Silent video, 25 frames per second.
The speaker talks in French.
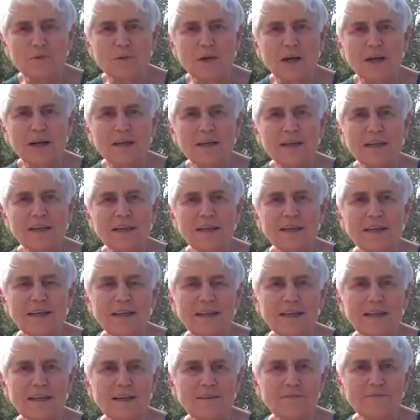joie
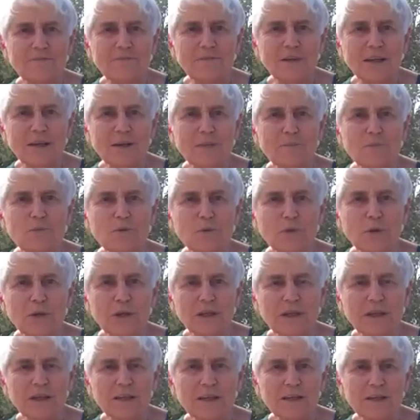et la faire
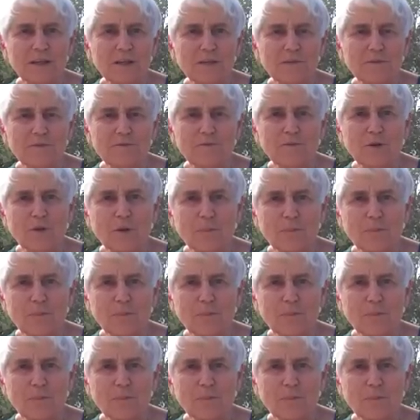mûrir et lui,